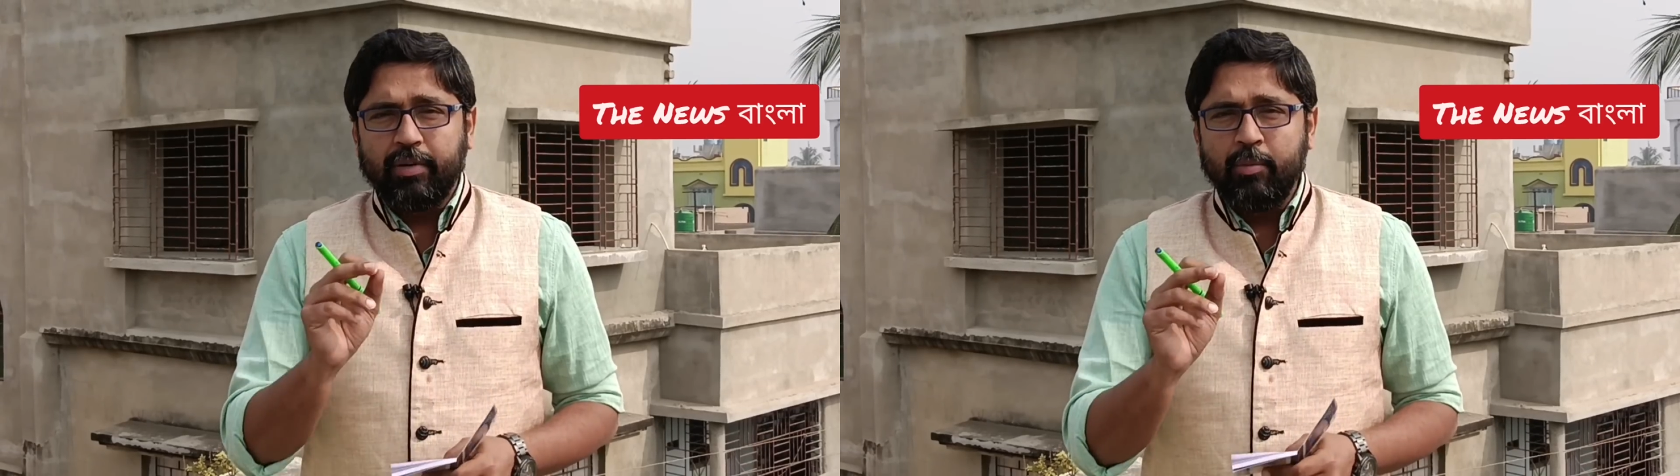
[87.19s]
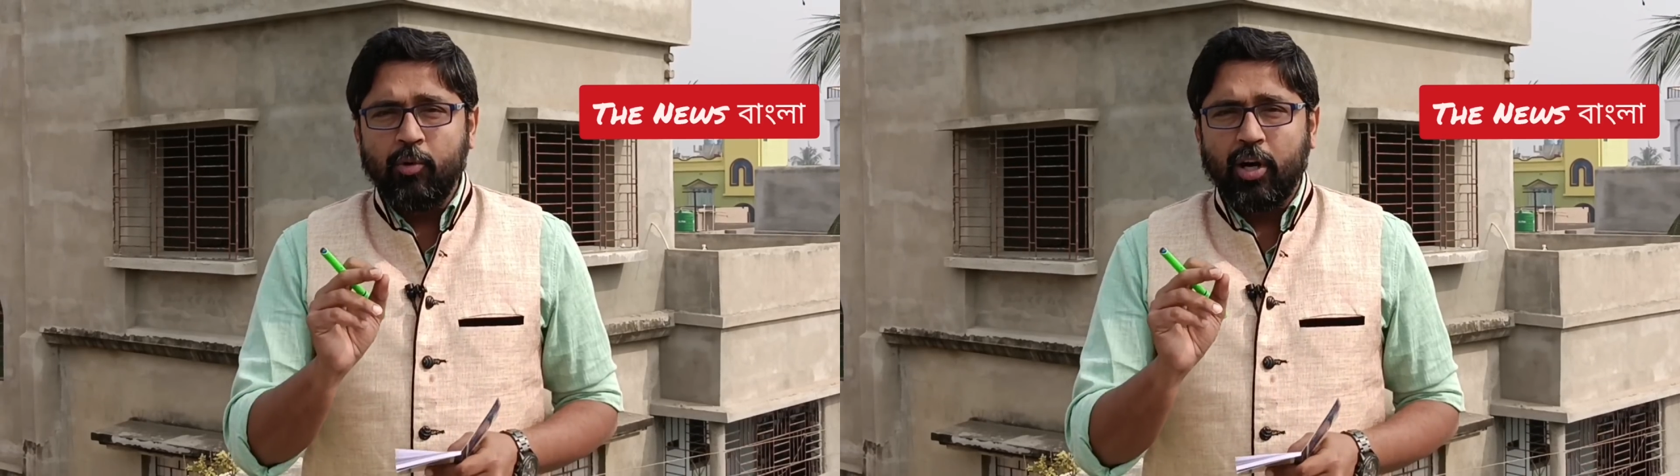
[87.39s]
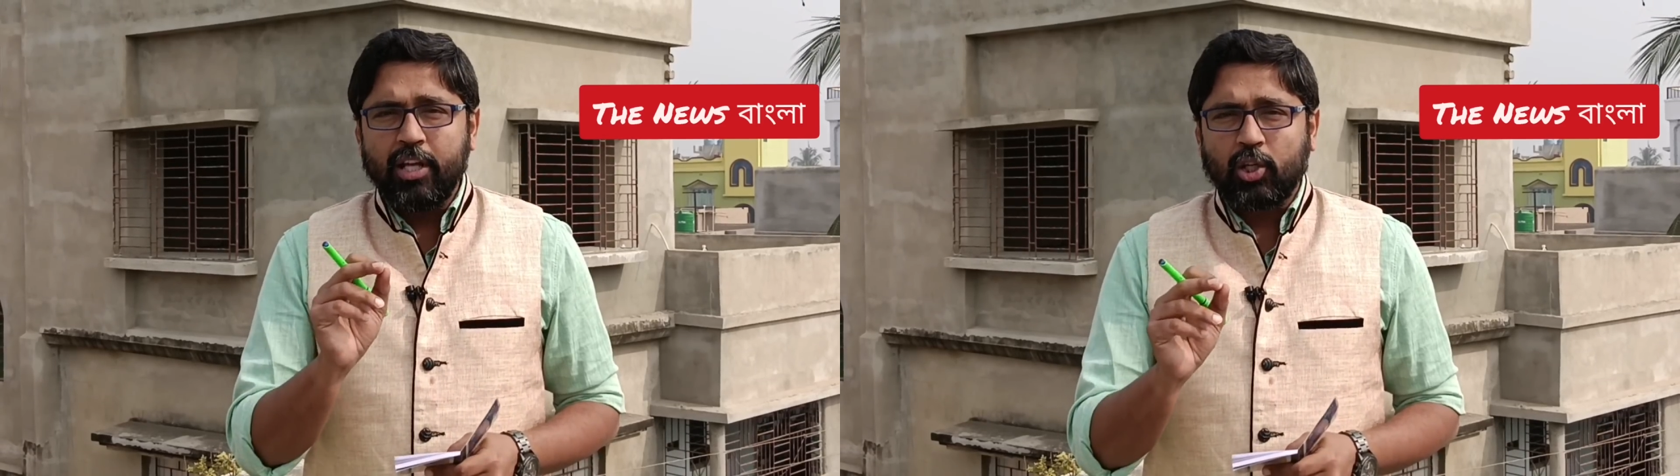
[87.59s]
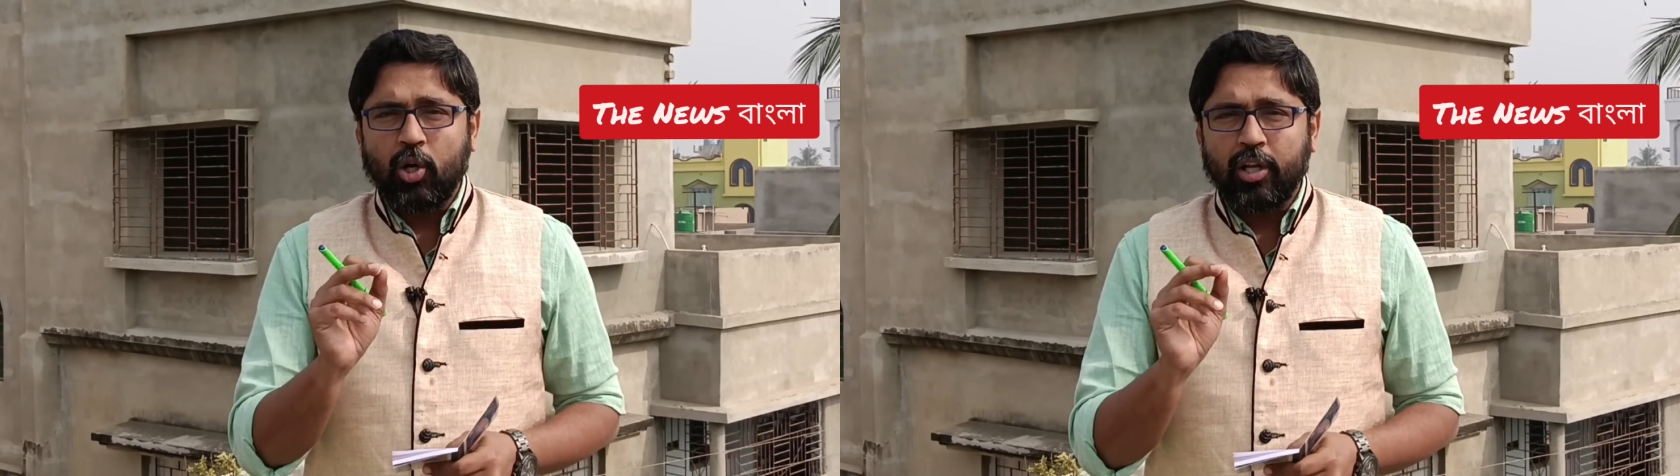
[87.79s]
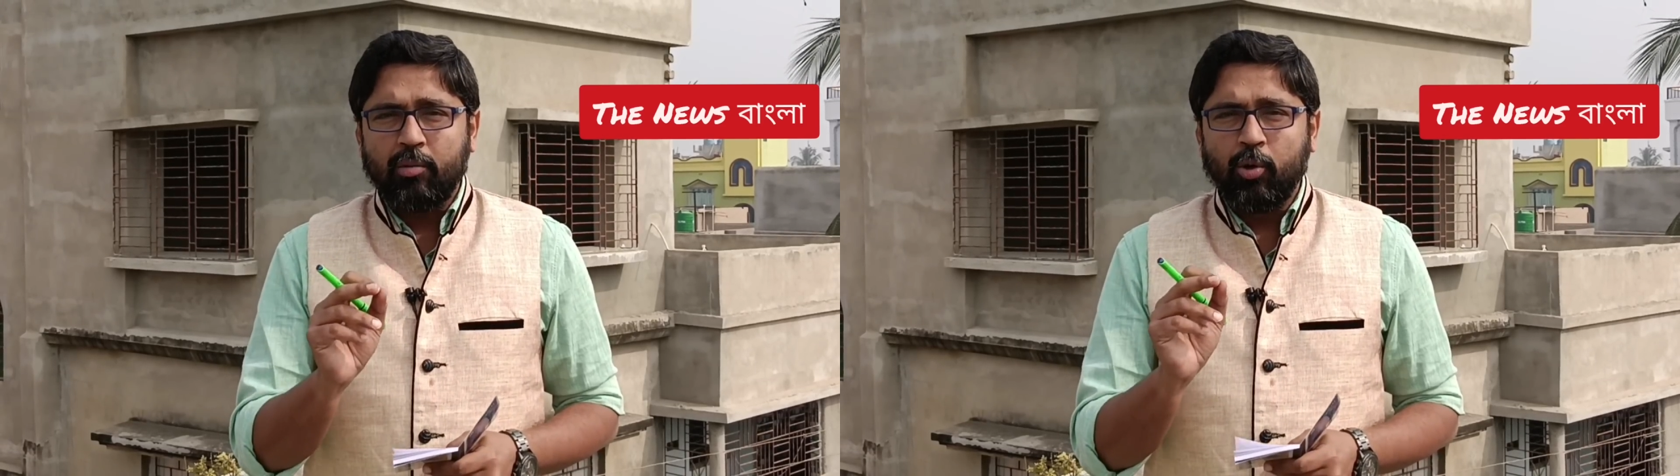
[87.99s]
ভীমগড়
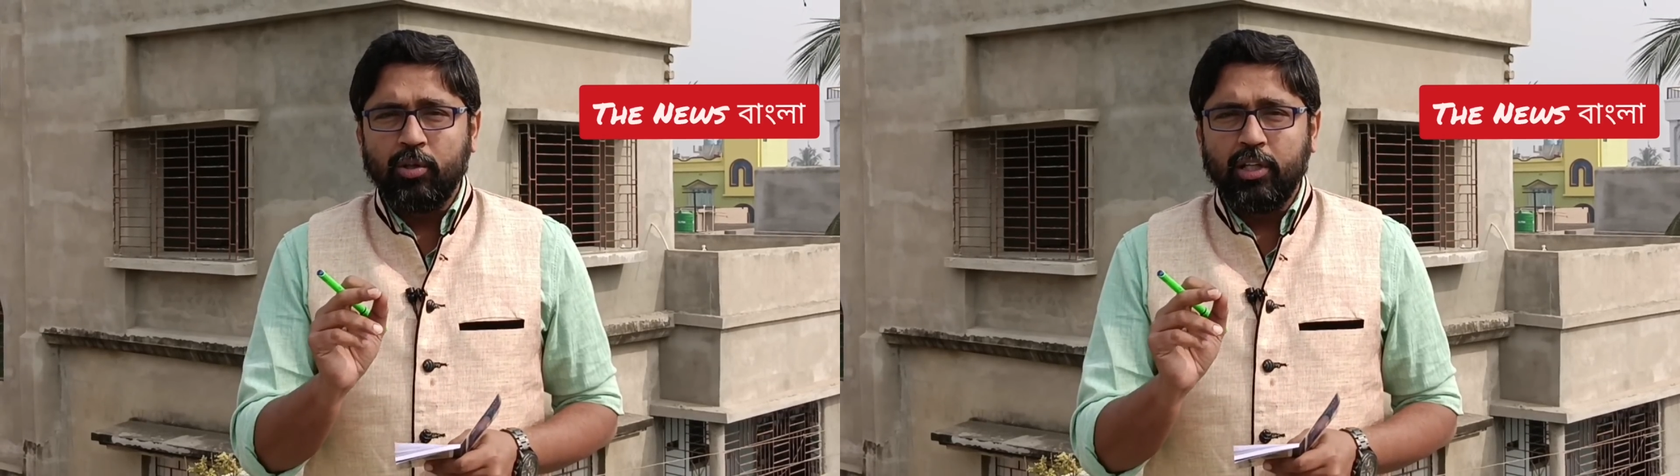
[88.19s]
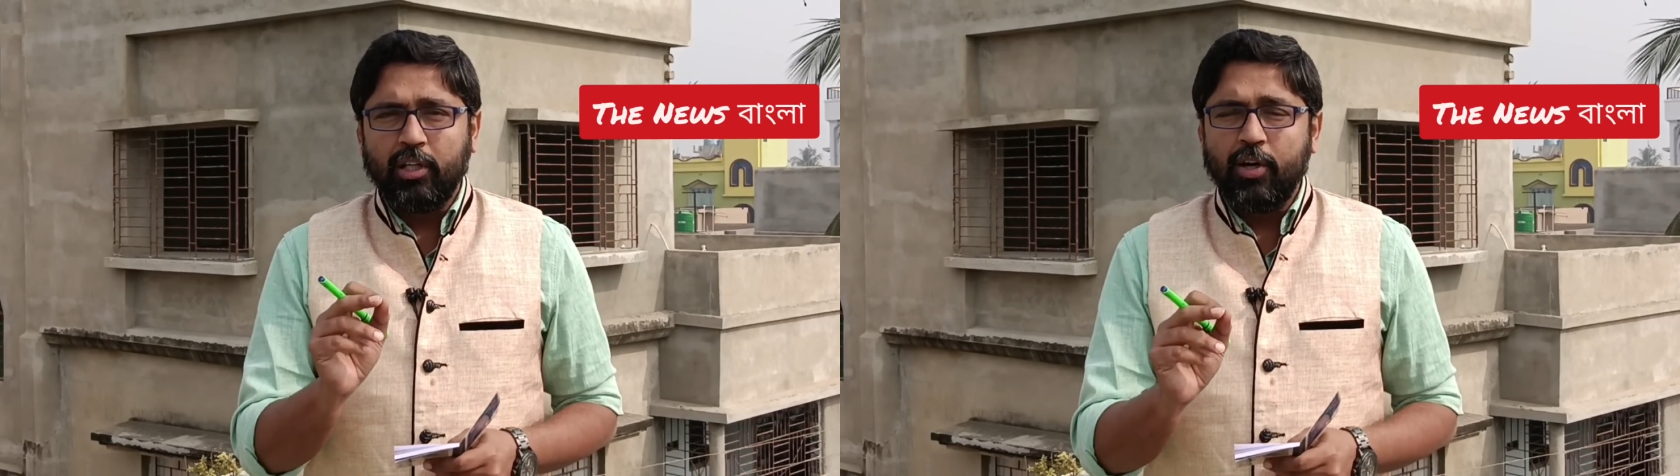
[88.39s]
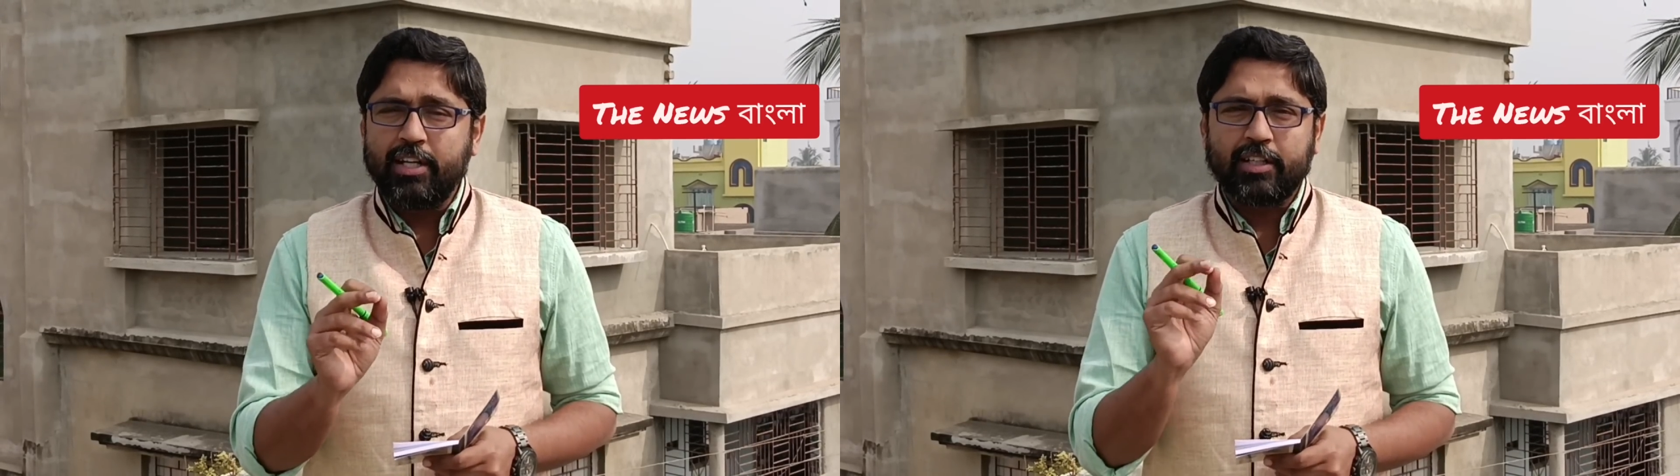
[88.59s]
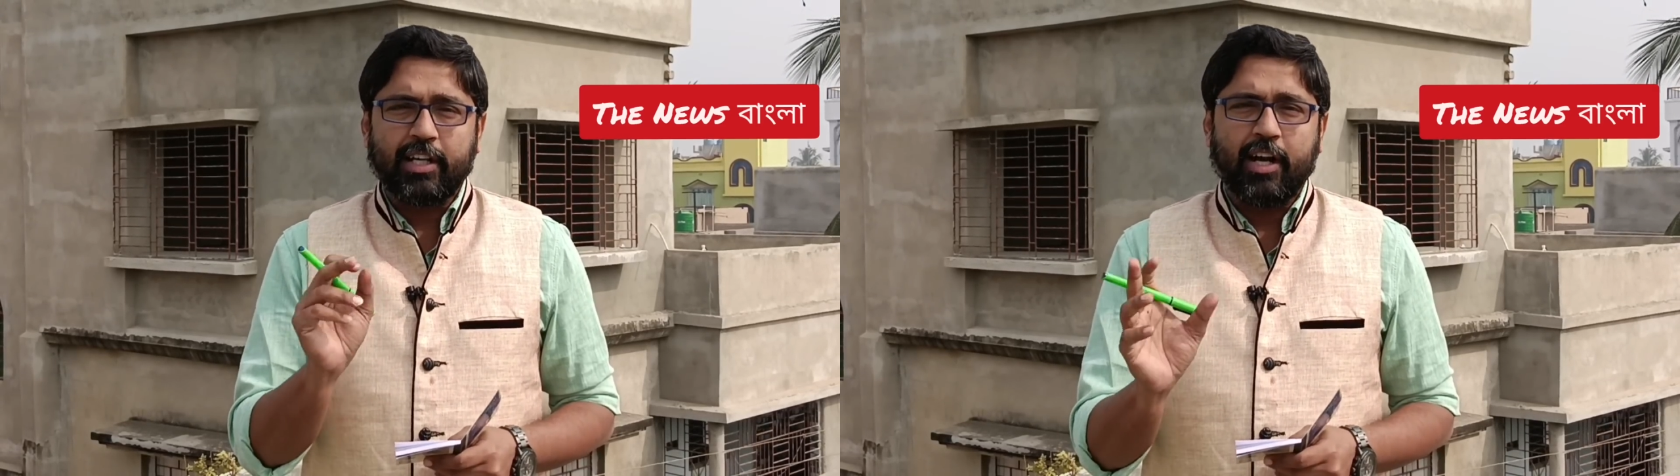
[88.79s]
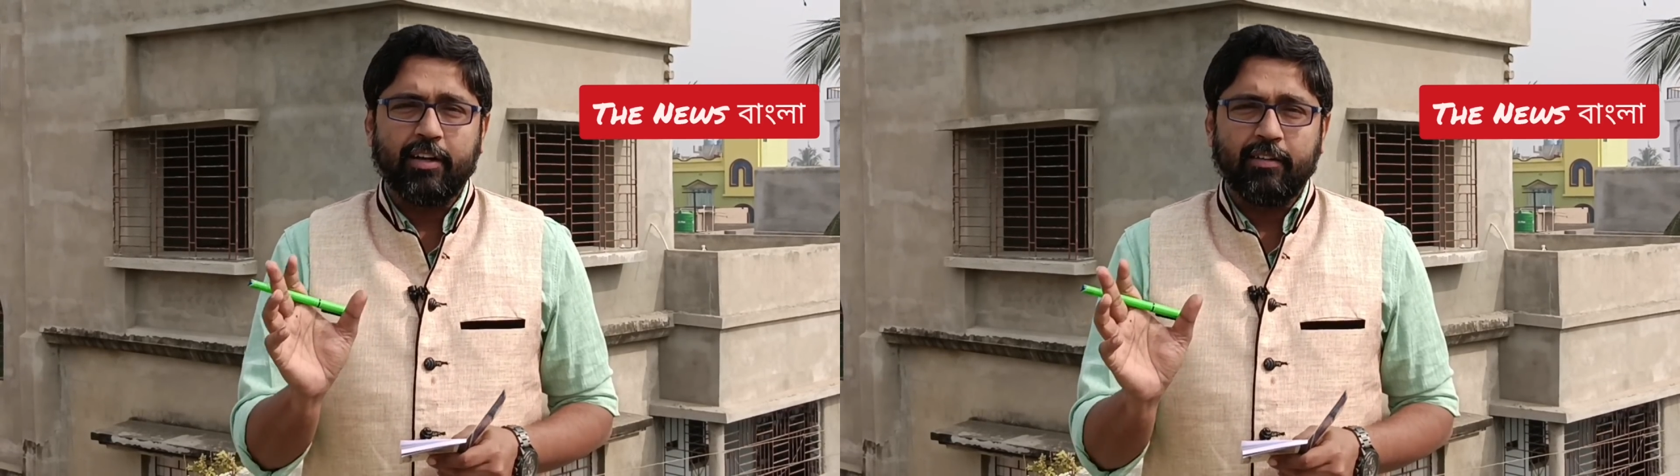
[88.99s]
ইস্কনের মন্দির রয়েছে
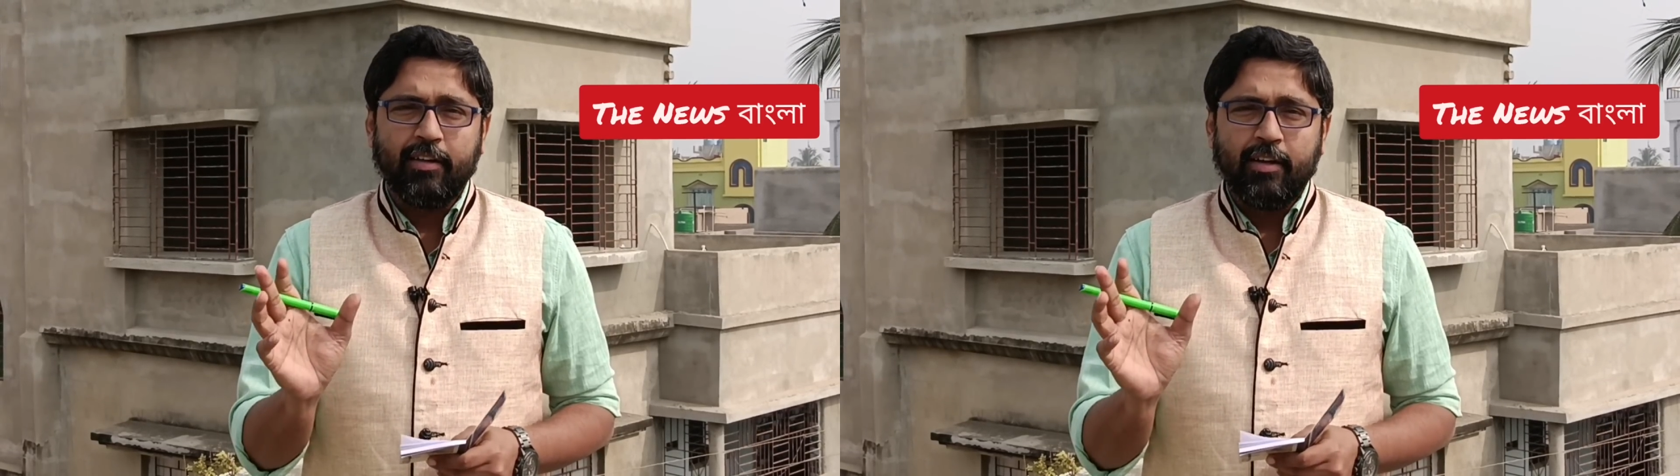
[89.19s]
সেখানে